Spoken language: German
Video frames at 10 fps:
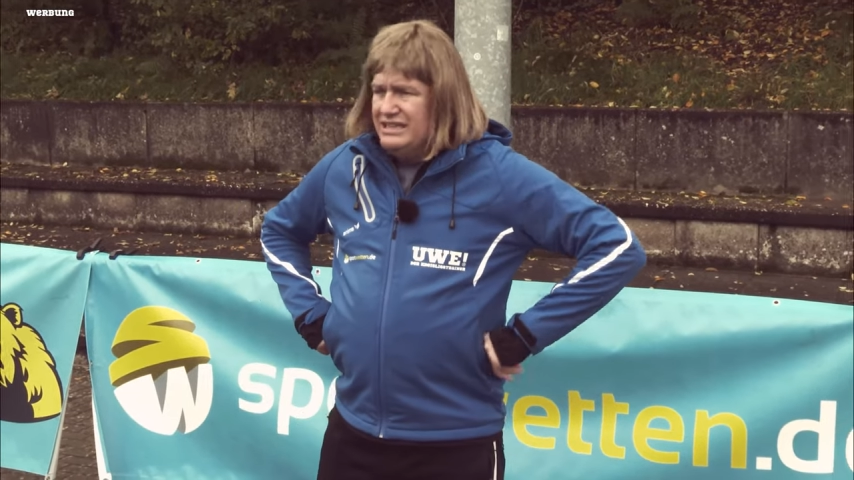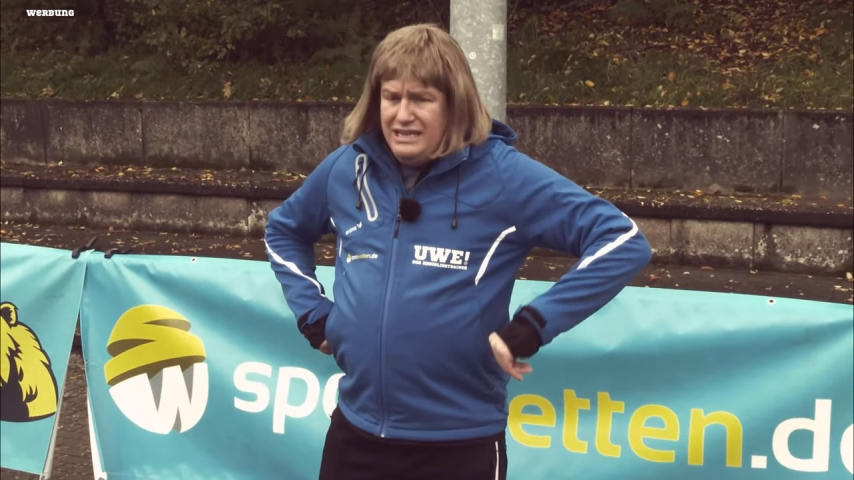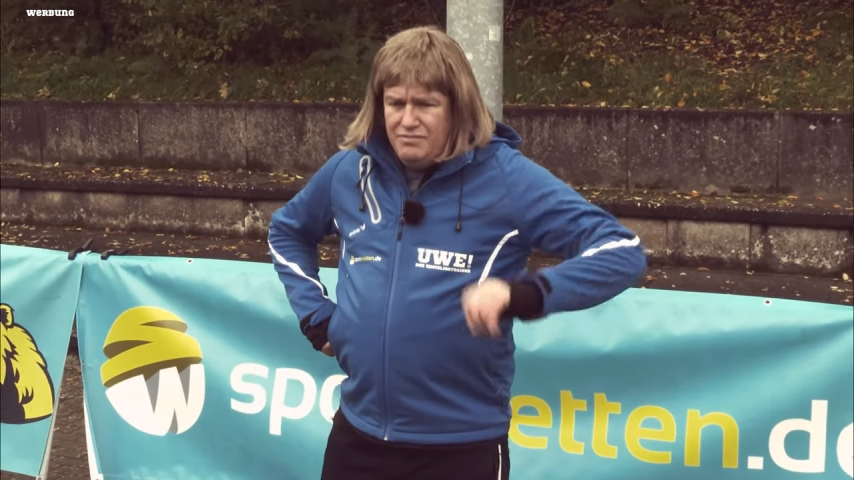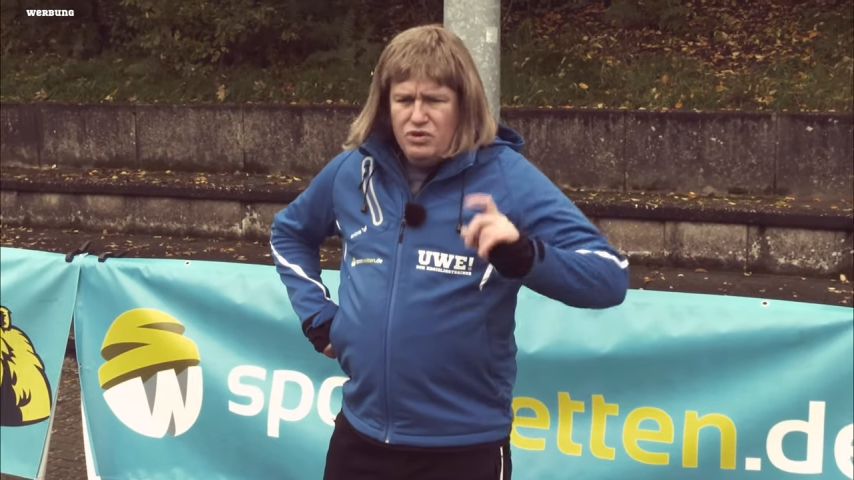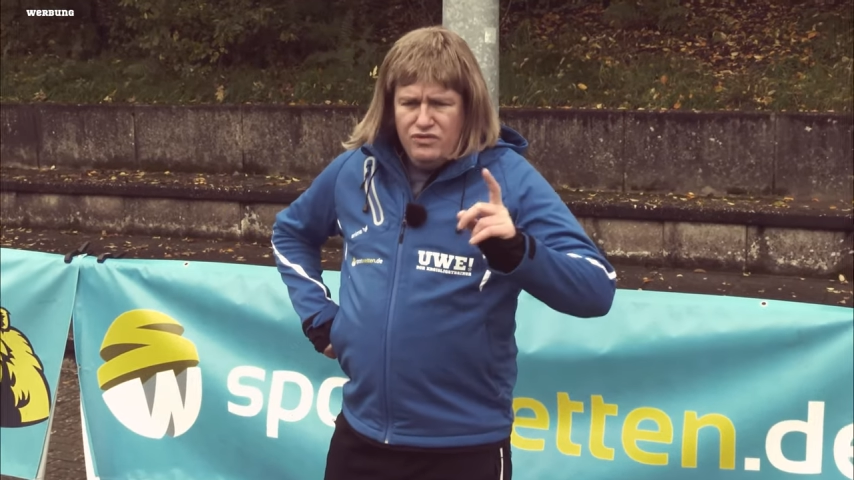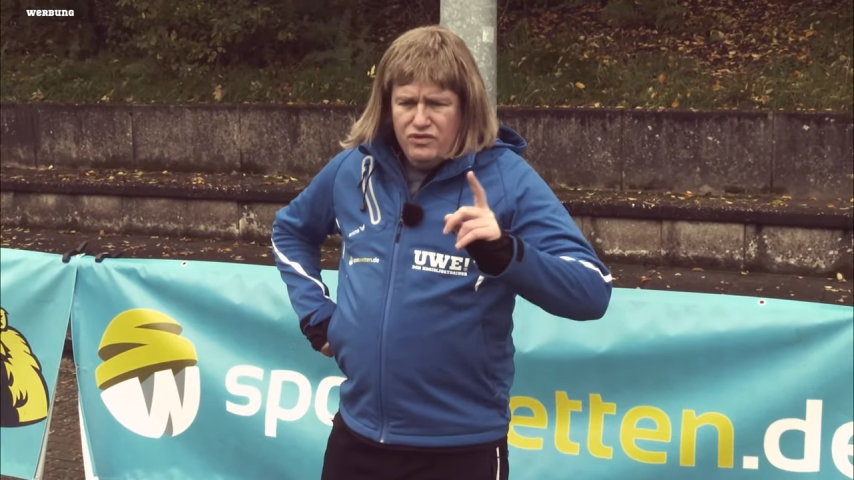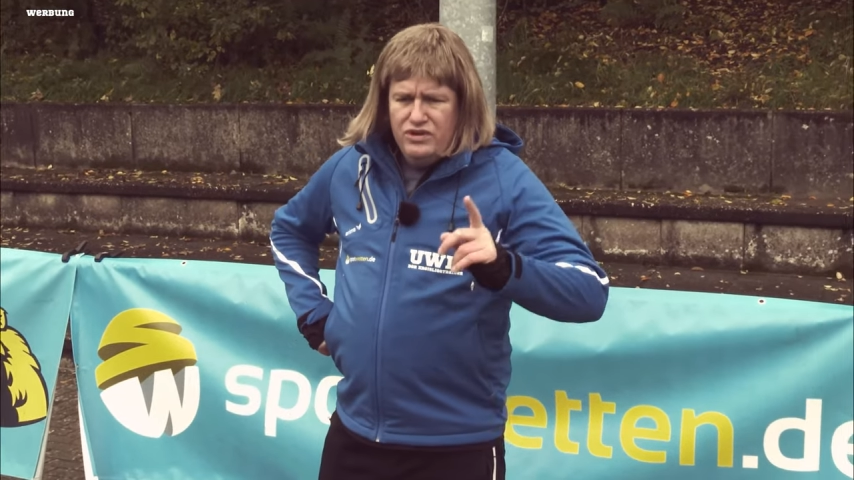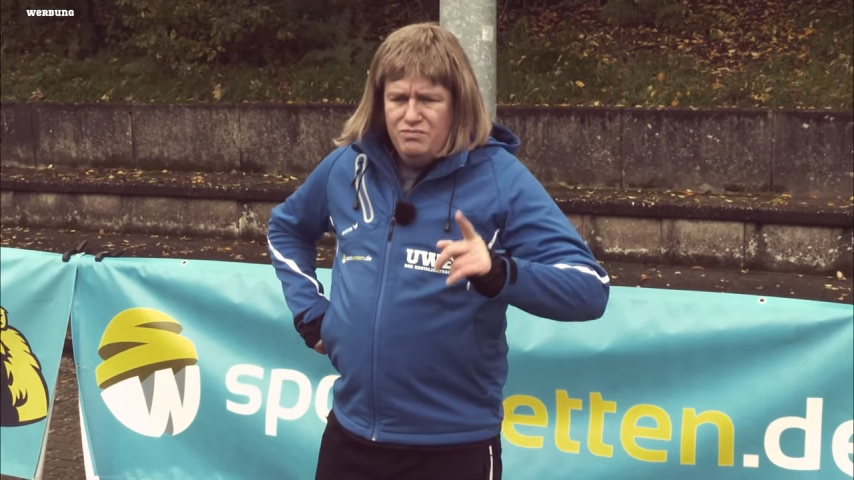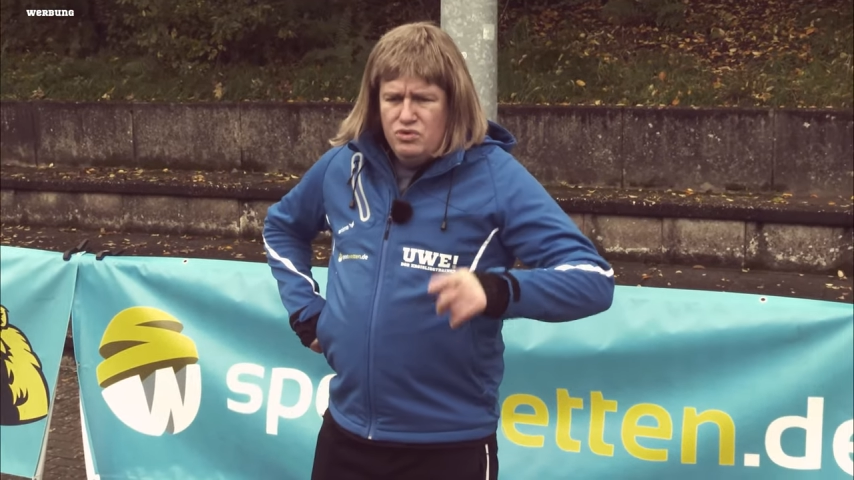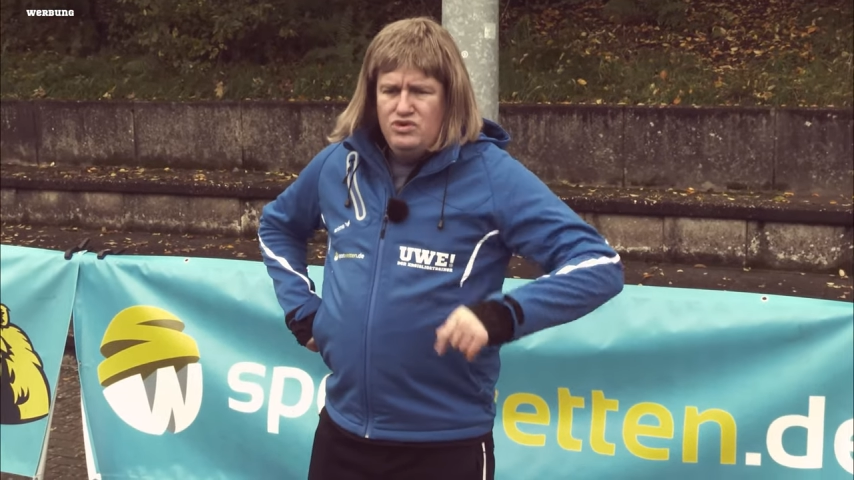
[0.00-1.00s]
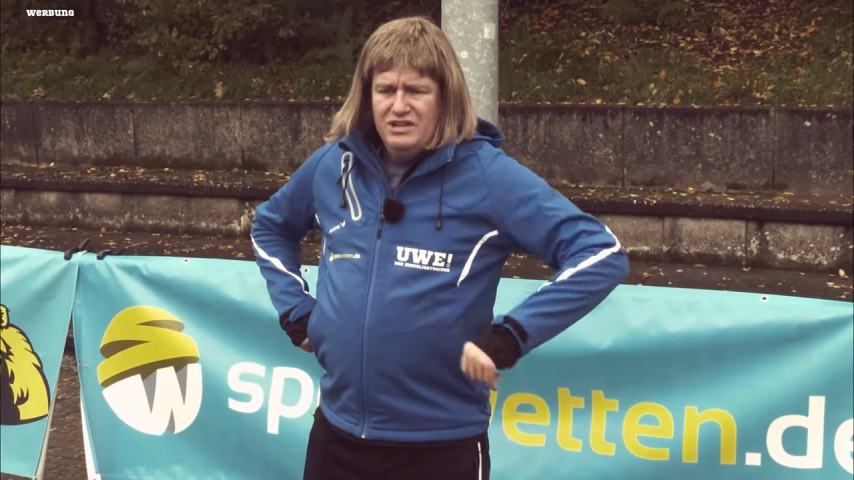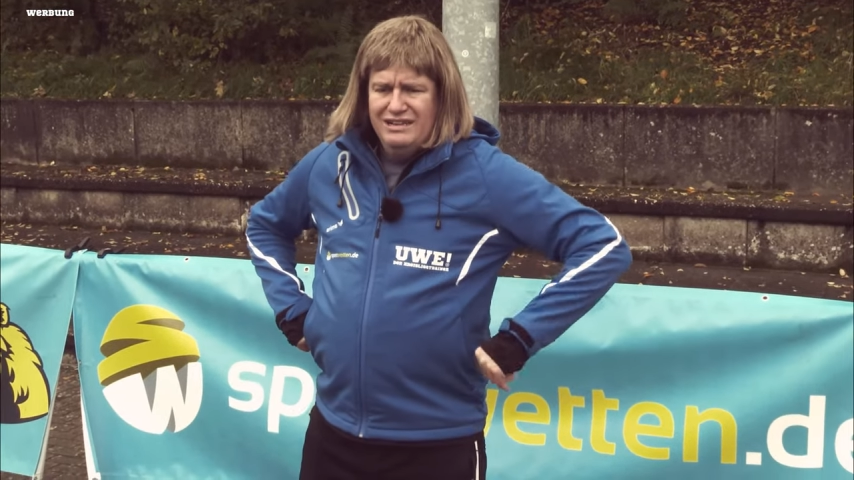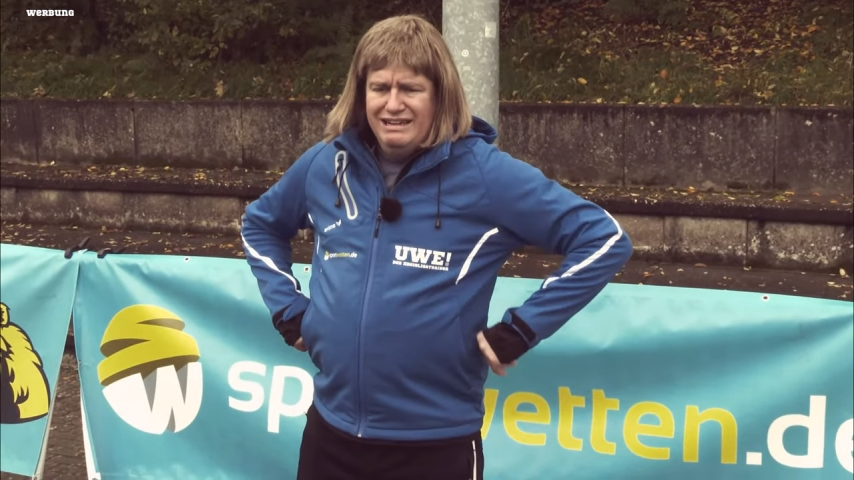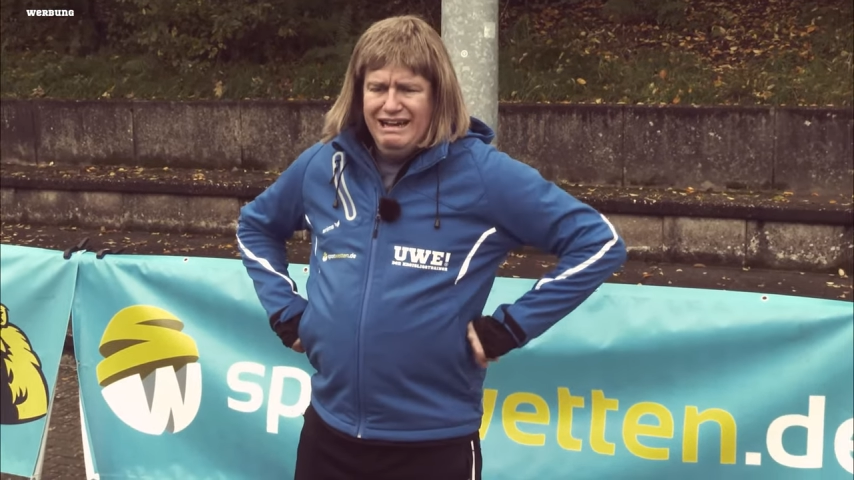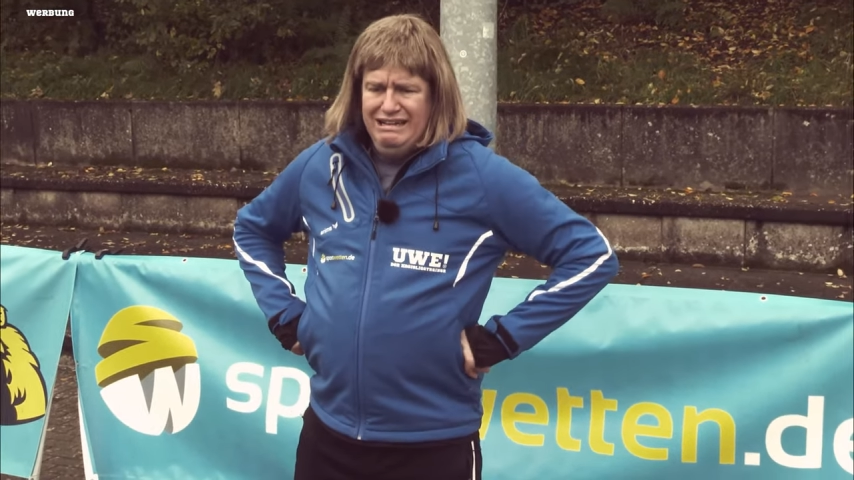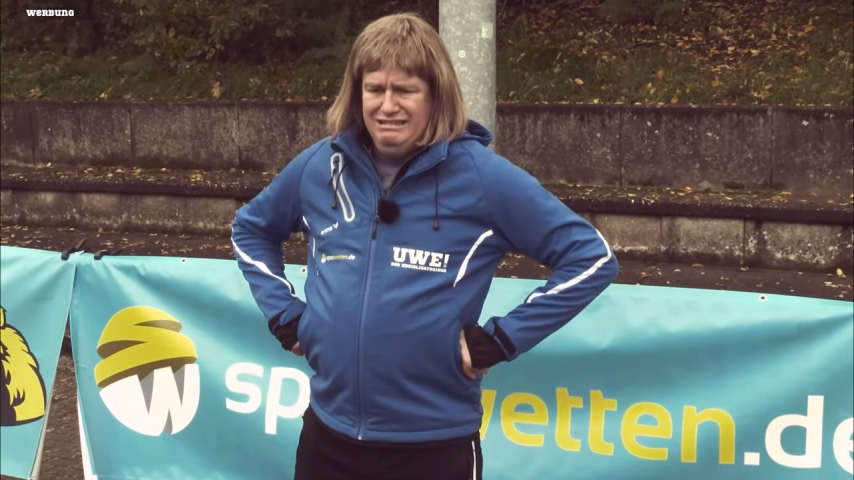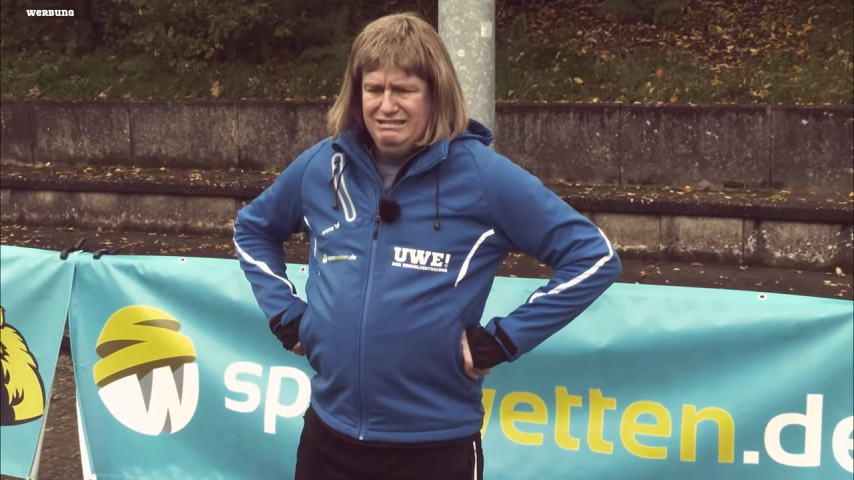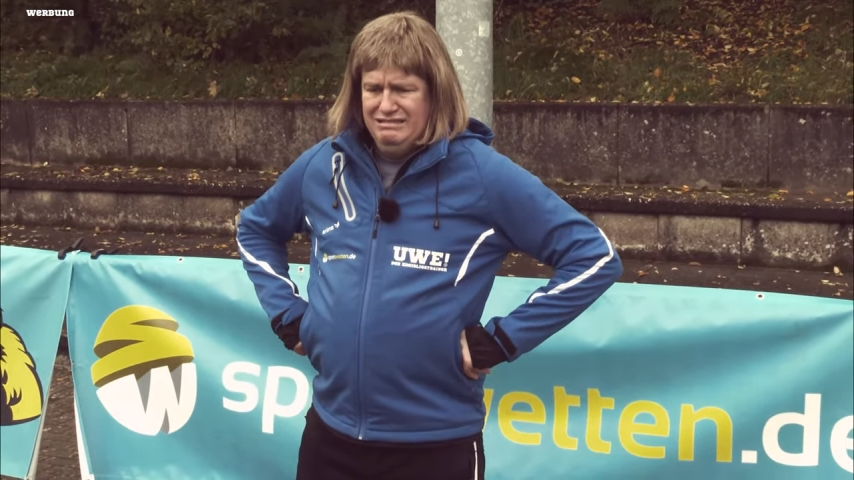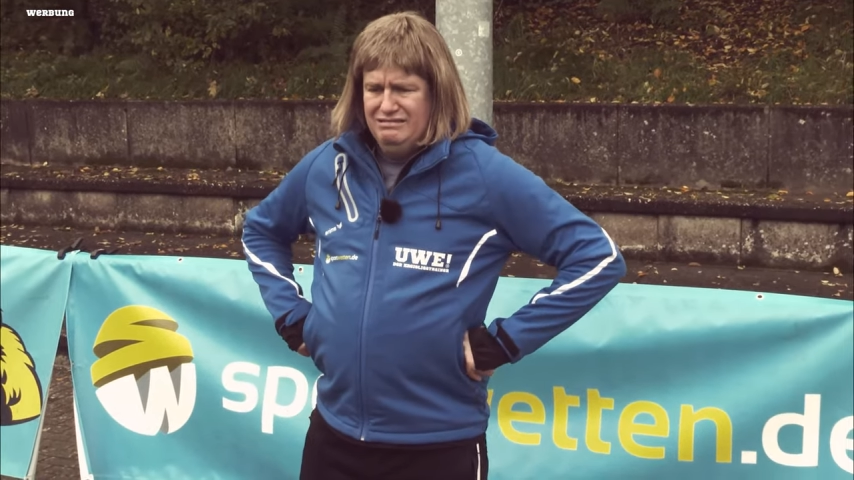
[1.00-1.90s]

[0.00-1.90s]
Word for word: nehmt euch vor den Münchnern in Acht